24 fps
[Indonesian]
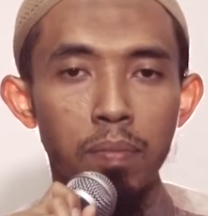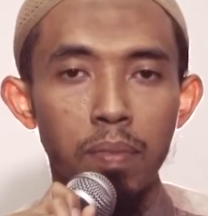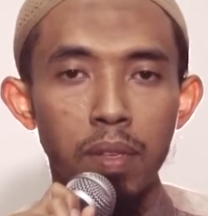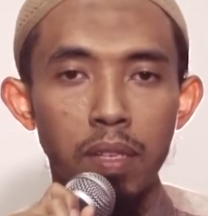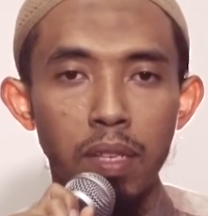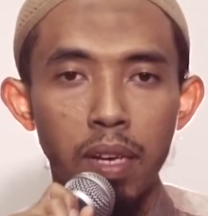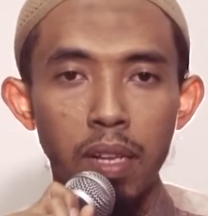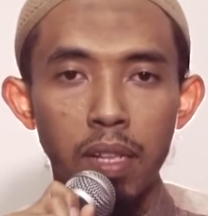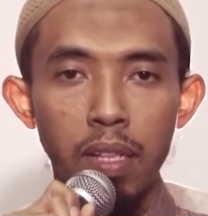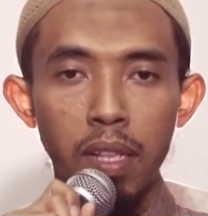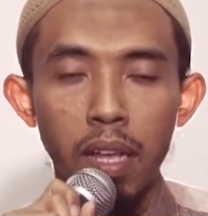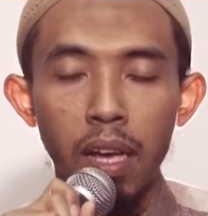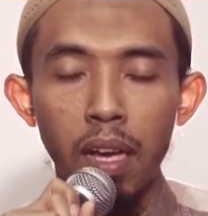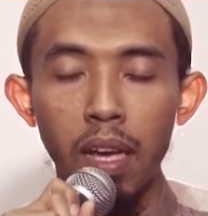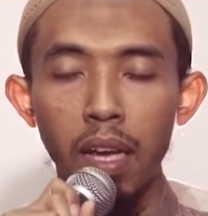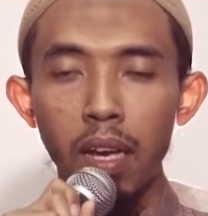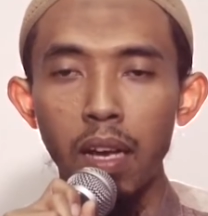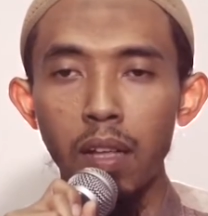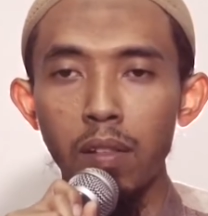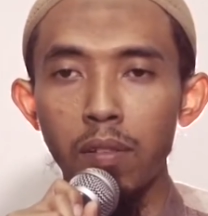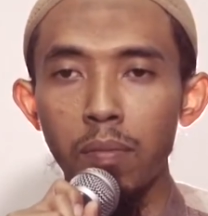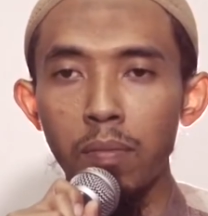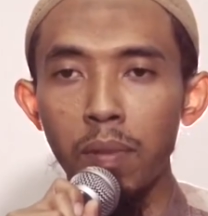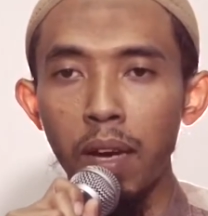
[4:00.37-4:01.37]

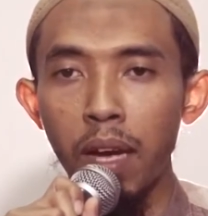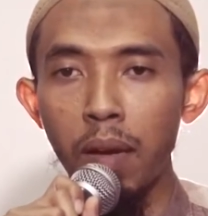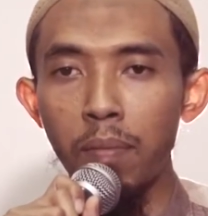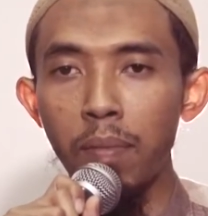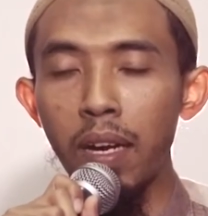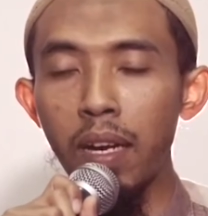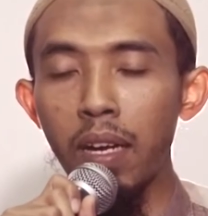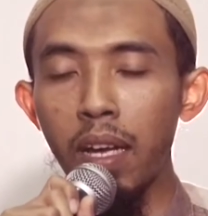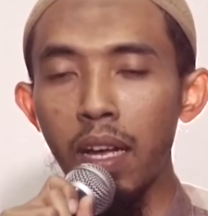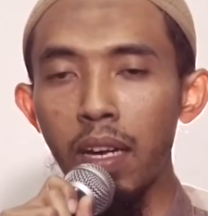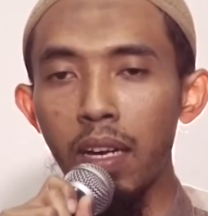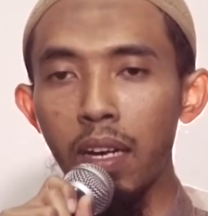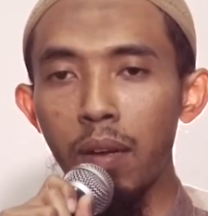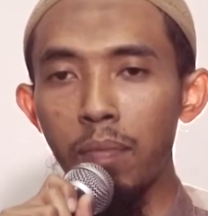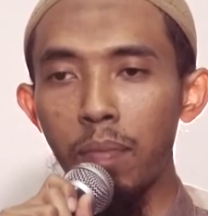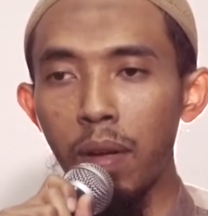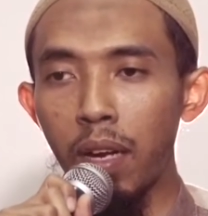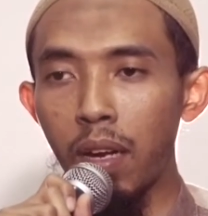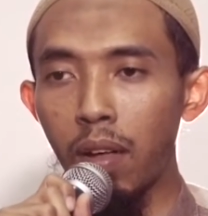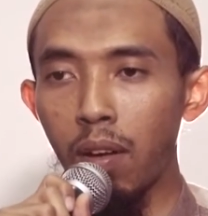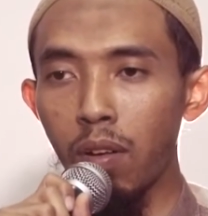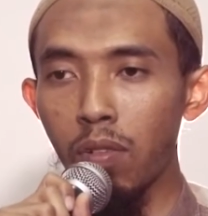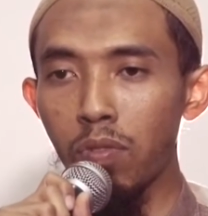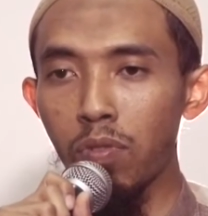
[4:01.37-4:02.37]
menceritakan atau mengabarkan
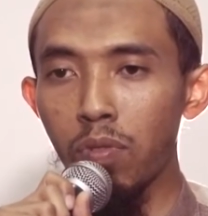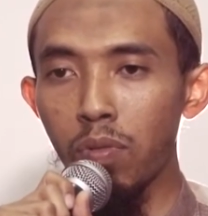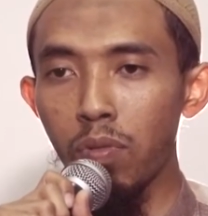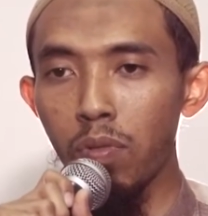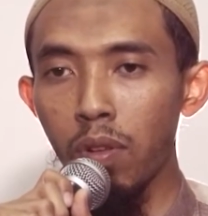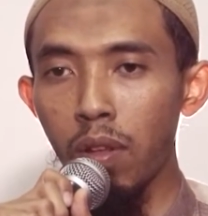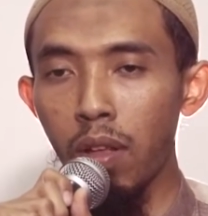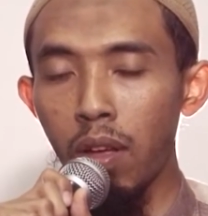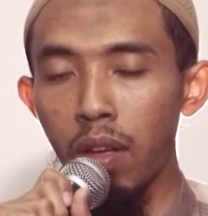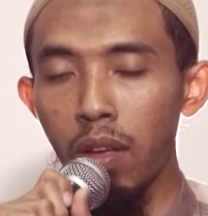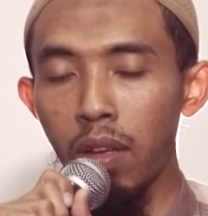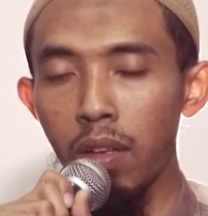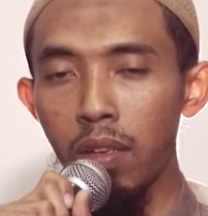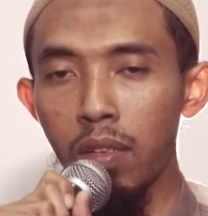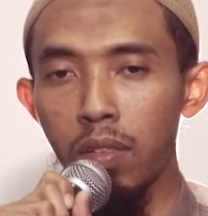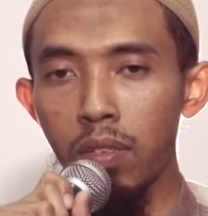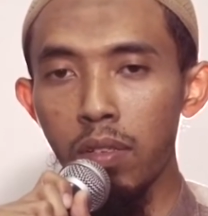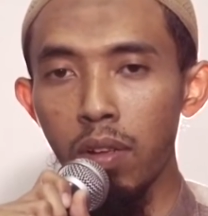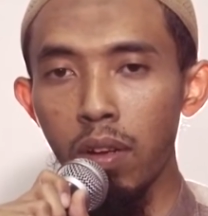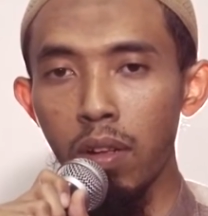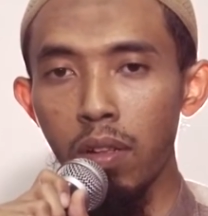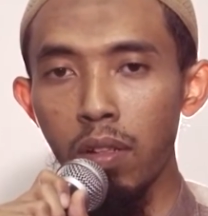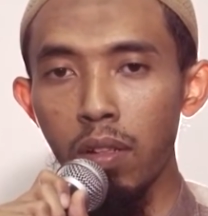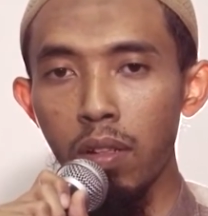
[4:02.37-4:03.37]
kepada Rasulullah
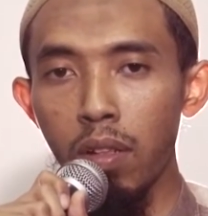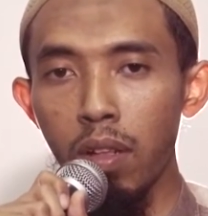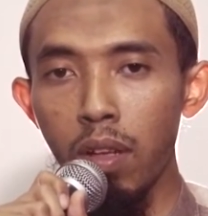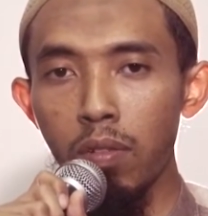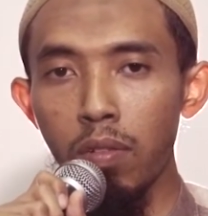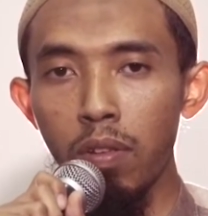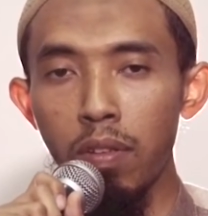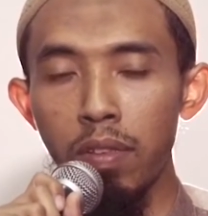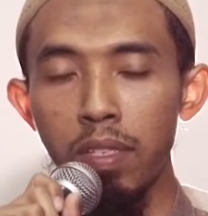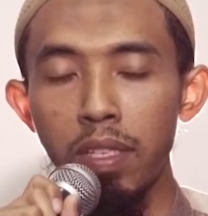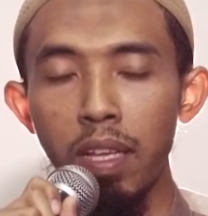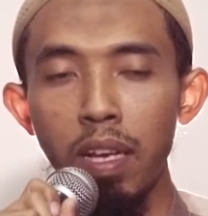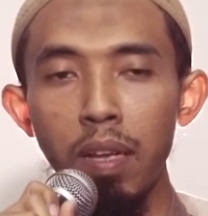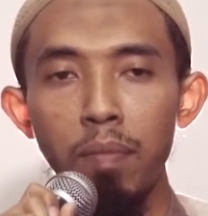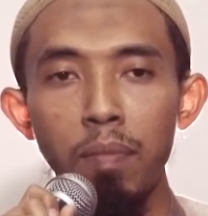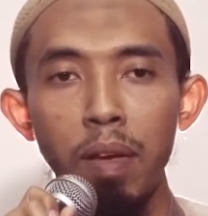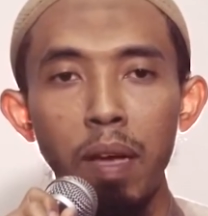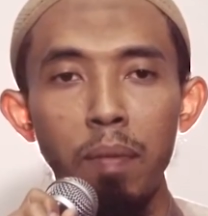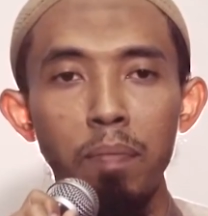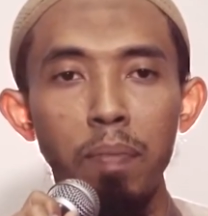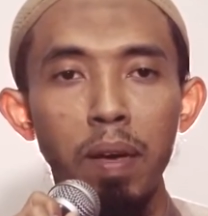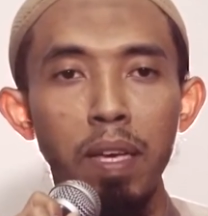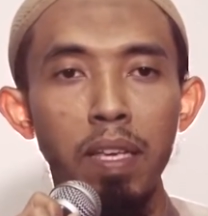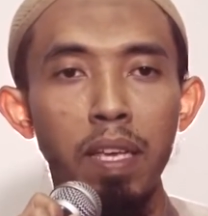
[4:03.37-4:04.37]
sallallahu alaihi wasallam
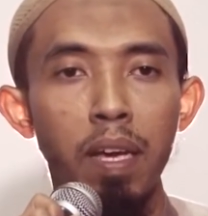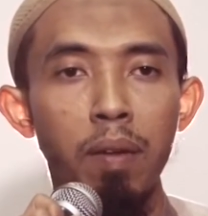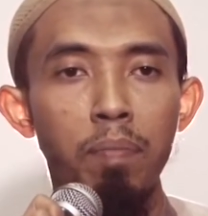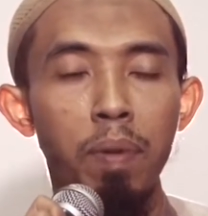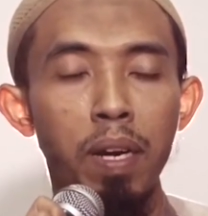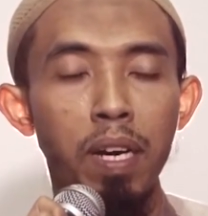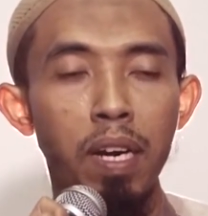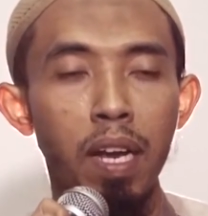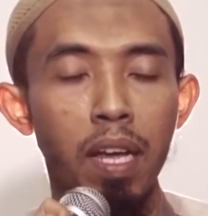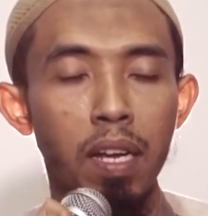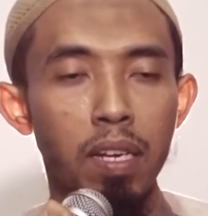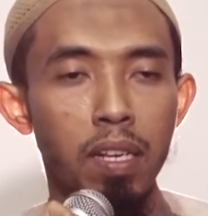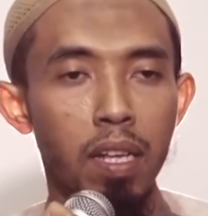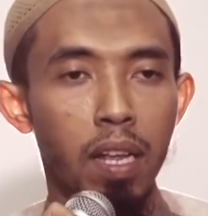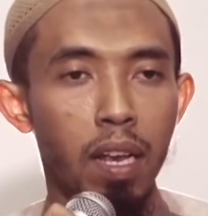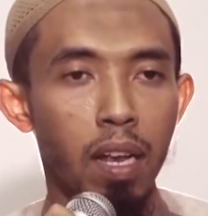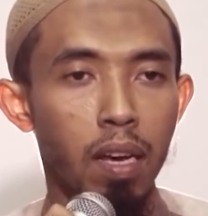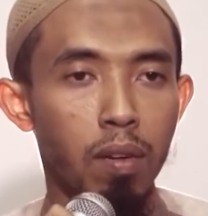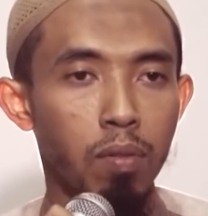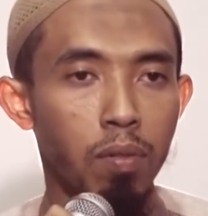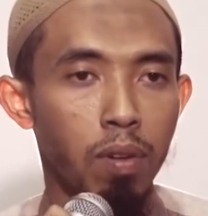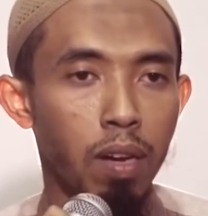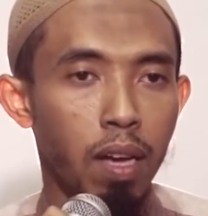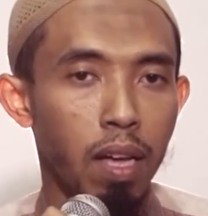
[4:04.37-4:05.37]
apa yang pernah dia
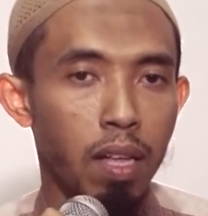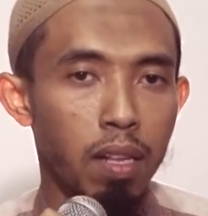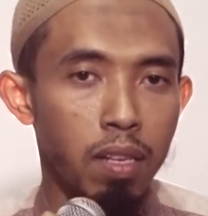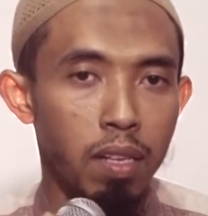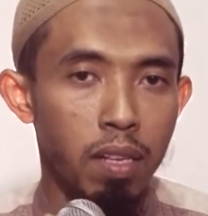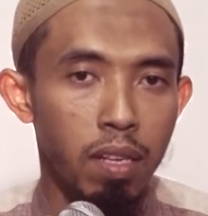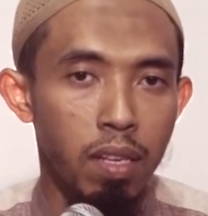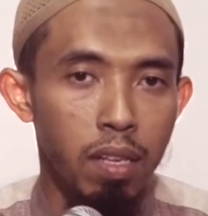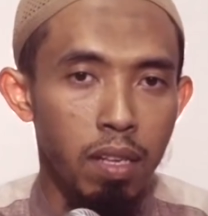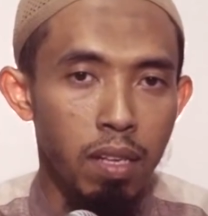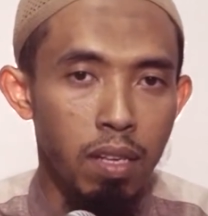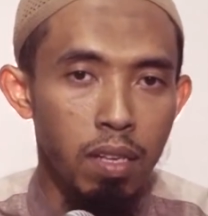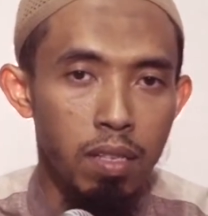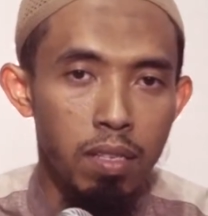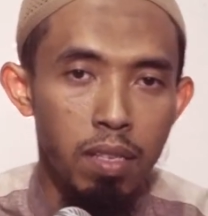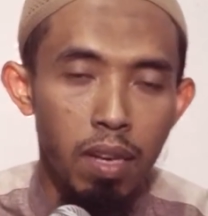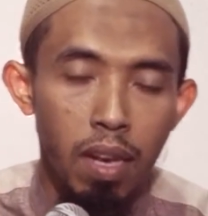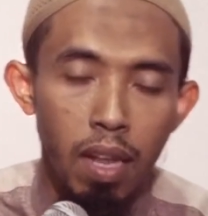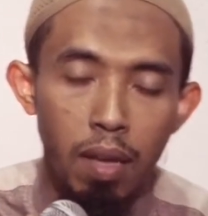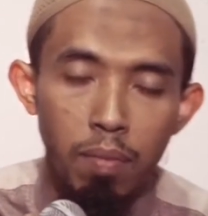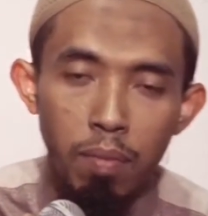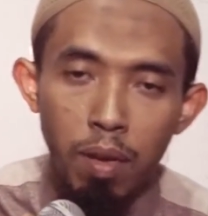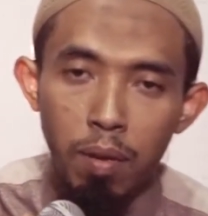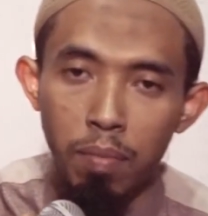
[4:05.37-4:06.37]
lakukan
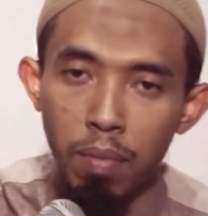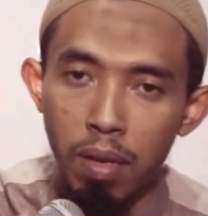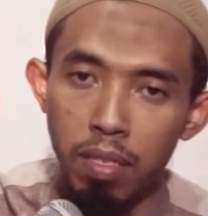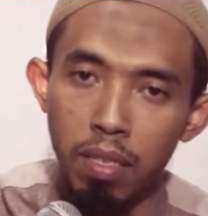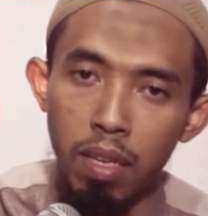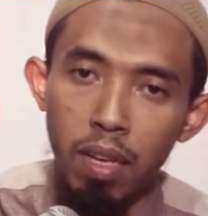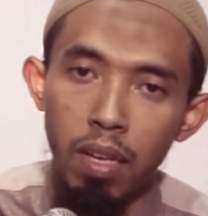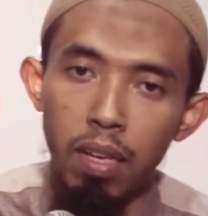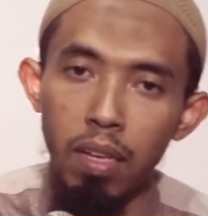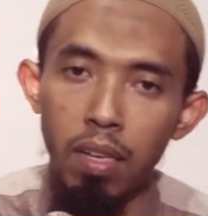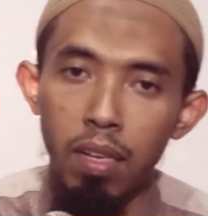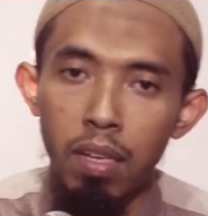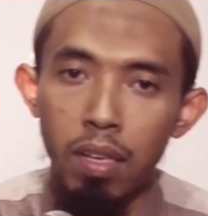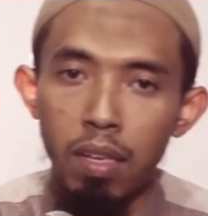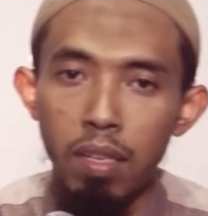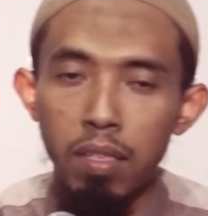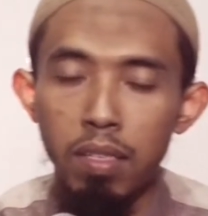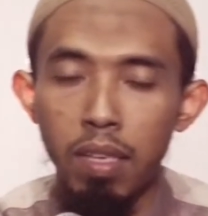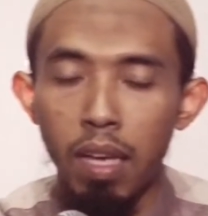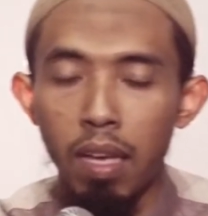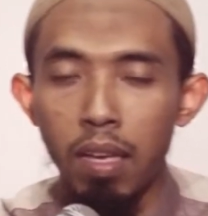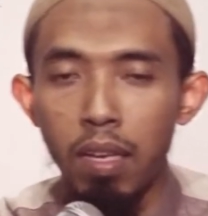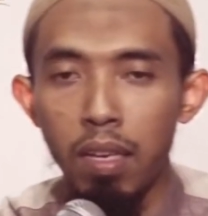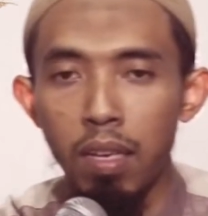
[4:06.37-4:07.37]
selama masa
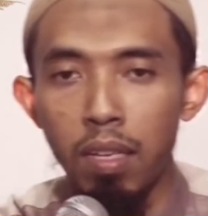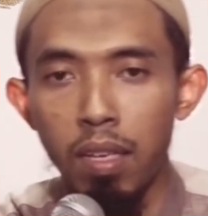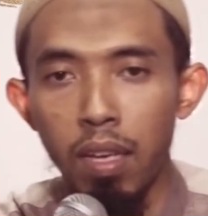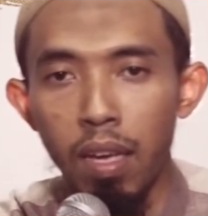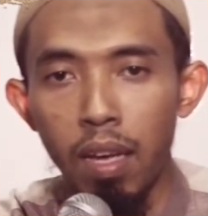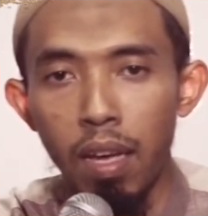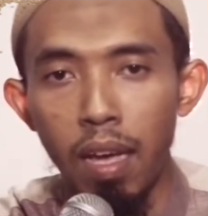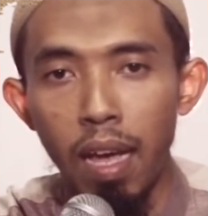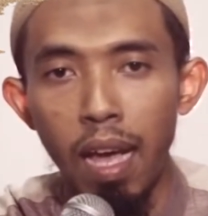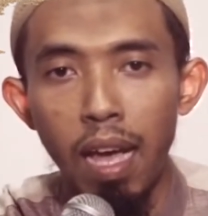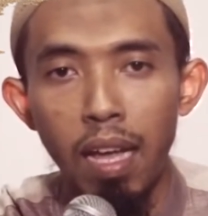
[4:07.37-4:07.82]
jahiliyah.